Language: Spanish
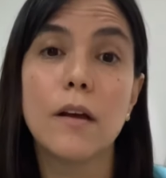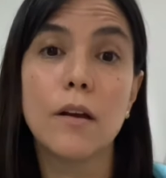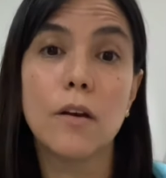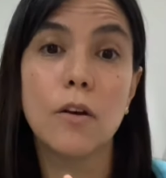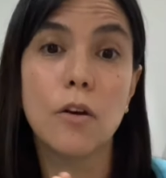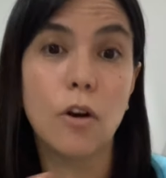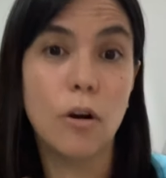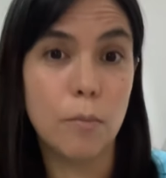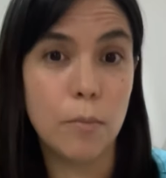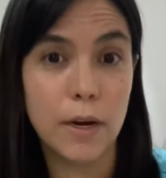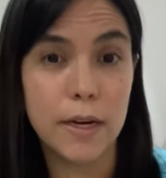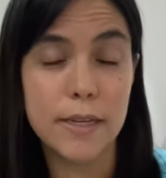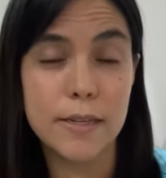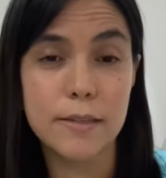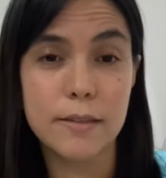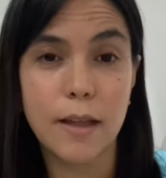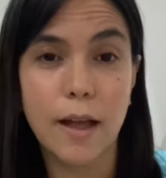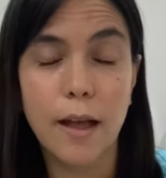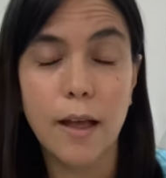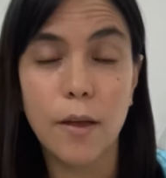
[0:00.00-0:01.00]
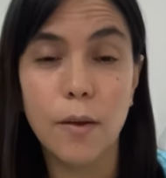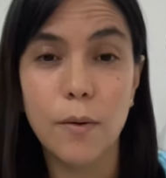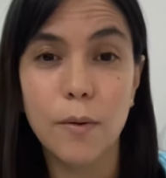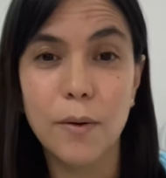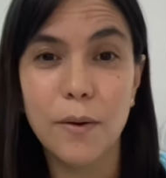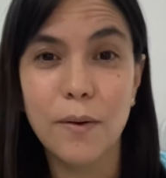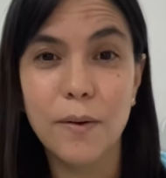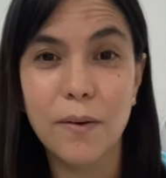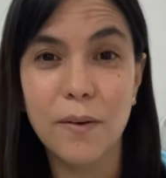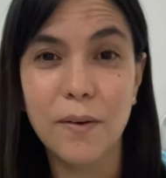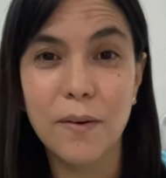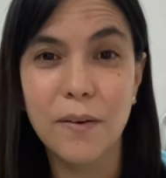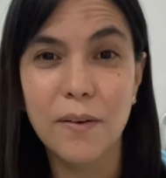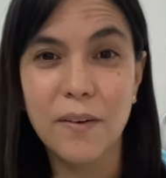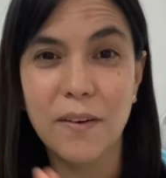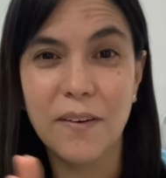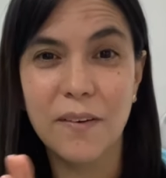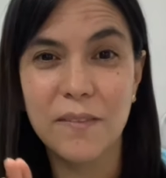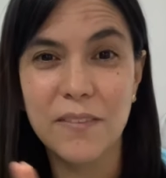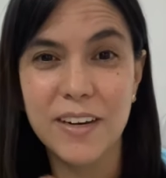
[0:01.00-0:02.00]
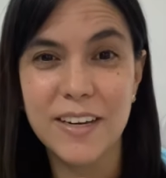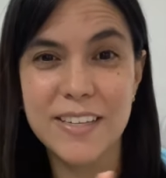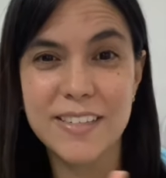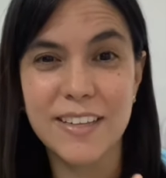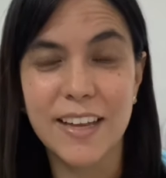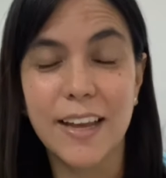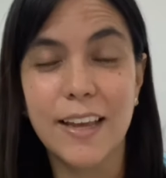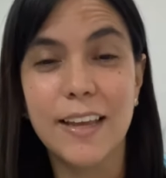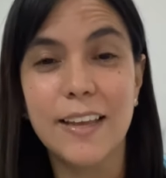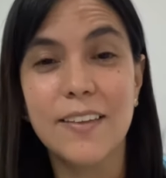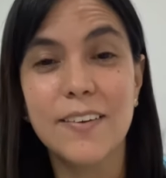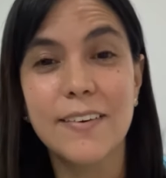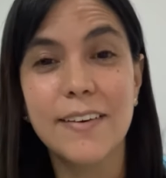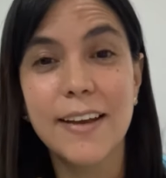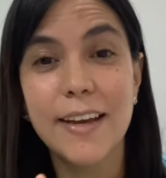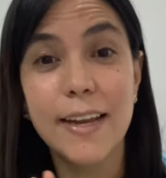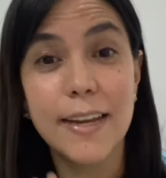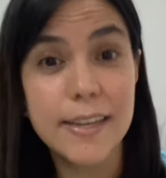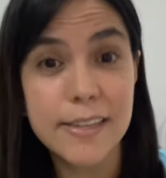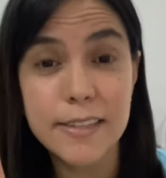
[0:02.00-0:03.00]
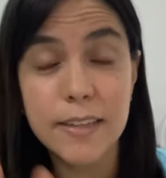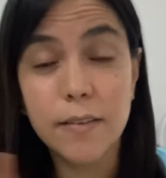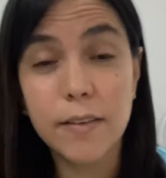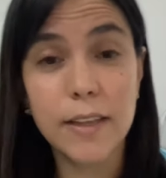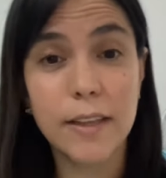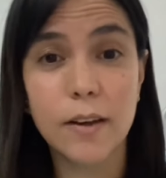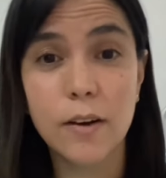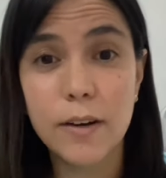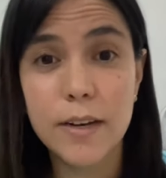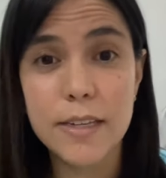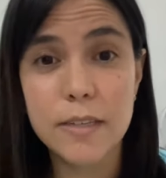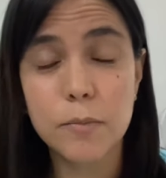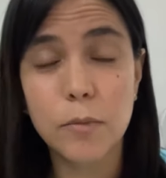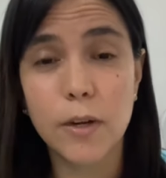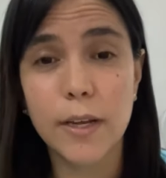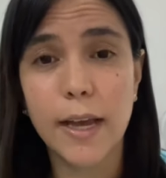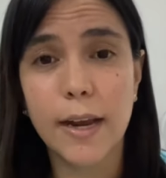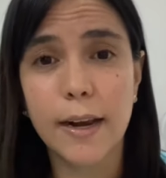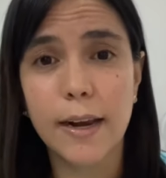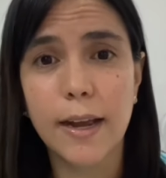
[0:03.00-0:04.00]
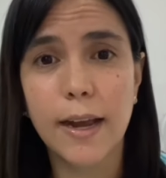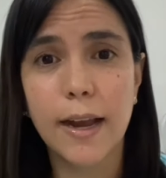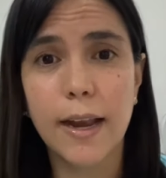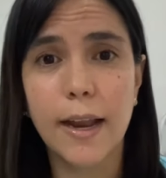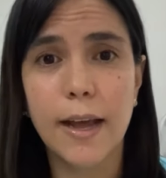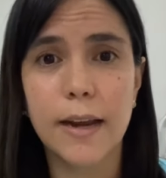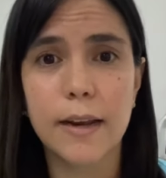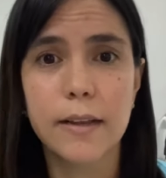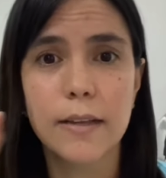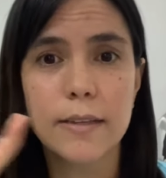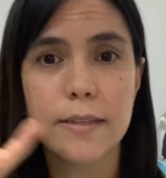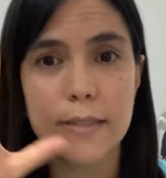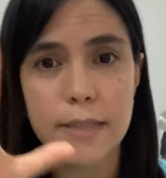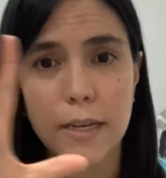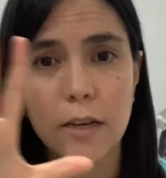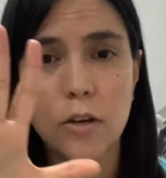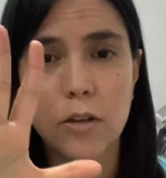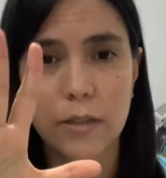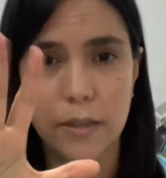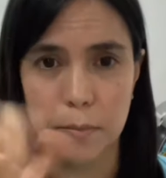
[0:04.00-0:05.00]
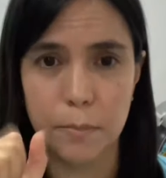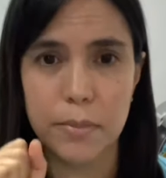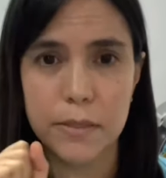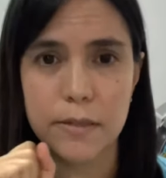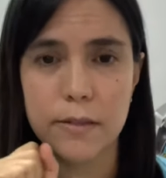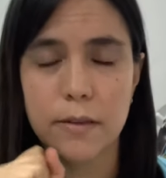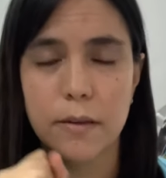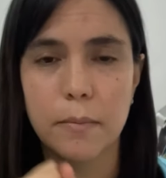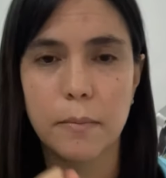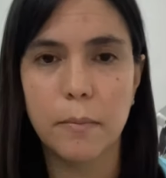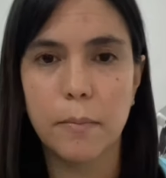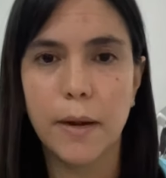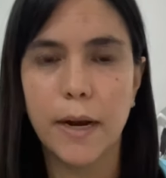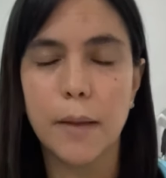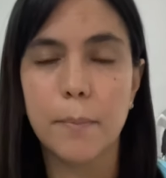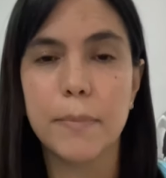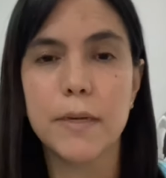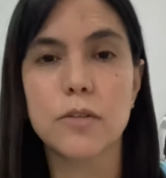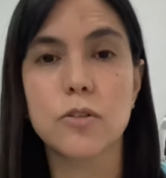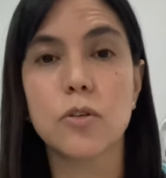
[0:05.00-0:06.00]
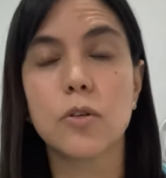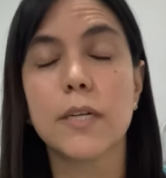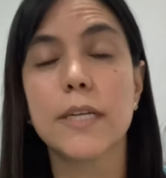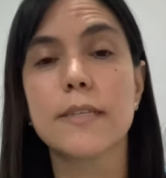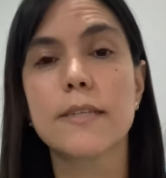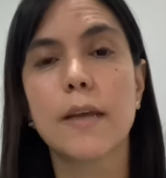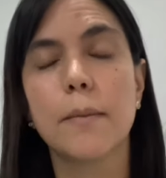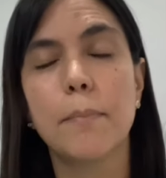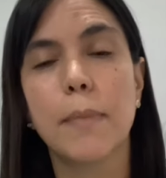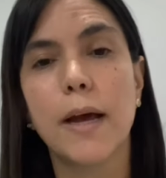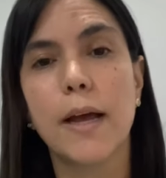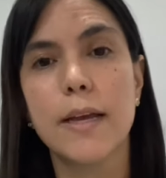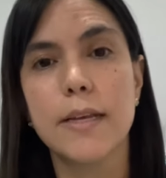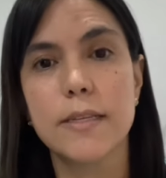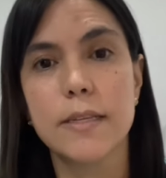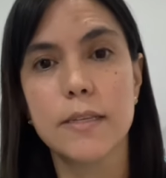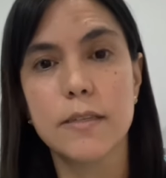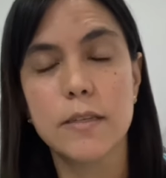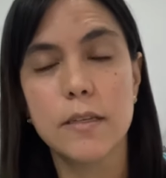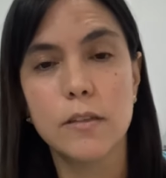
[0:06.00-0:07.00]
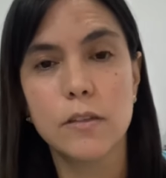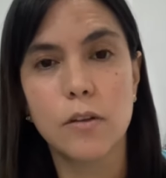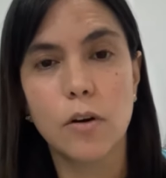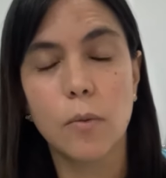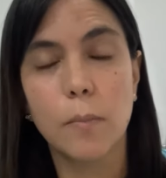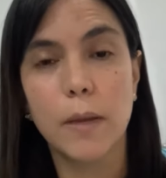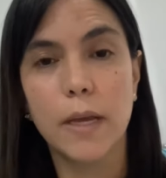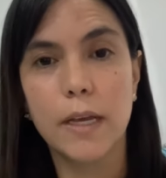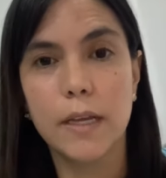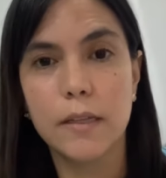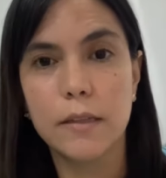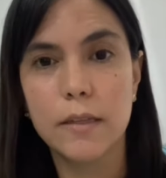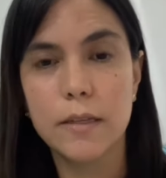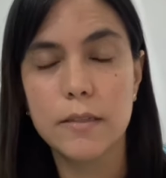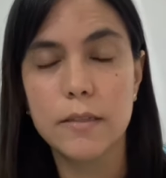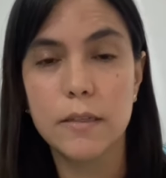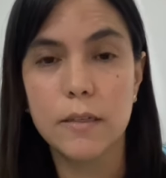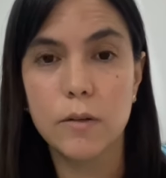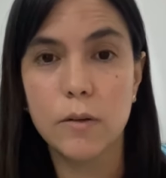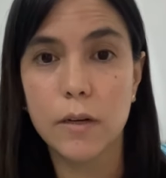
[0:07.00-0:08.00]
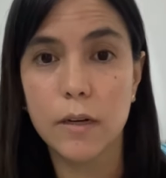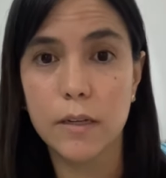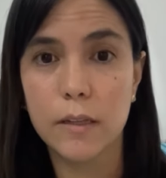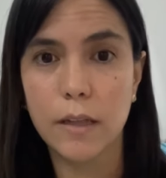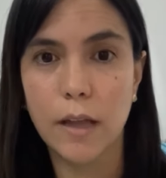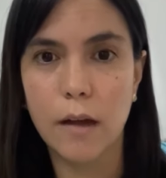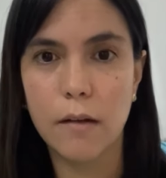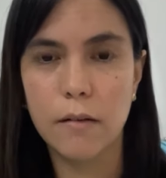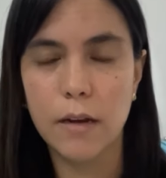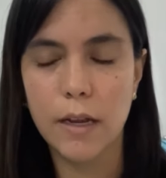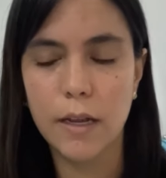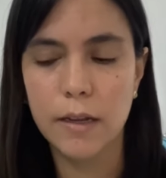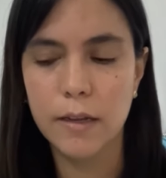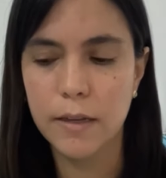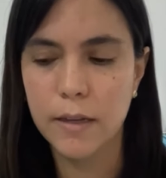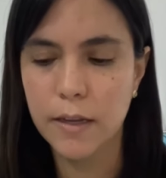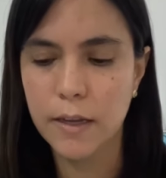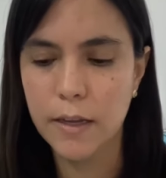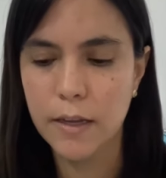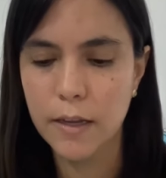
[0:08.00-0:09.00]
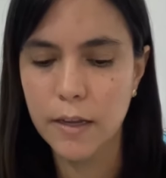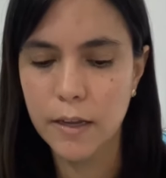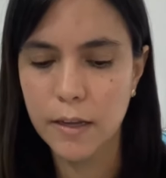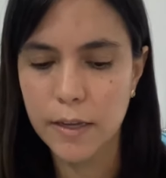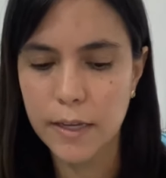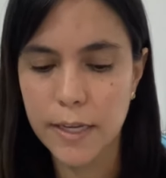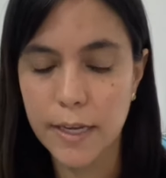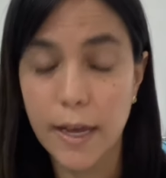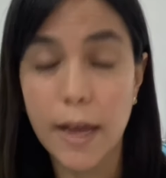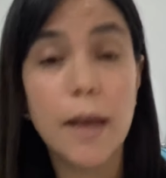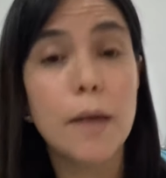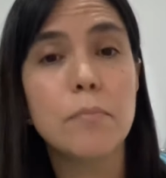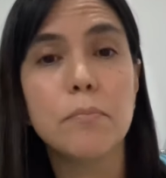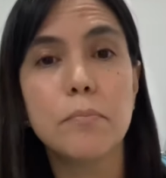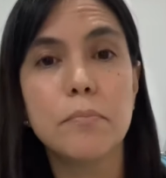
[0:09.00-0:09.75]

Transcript: ¿Cómo han estado? ¿Cómo les ha ido? En este video les voy a regalar cinco tips para personas que padecen síndrome de intestino irritable que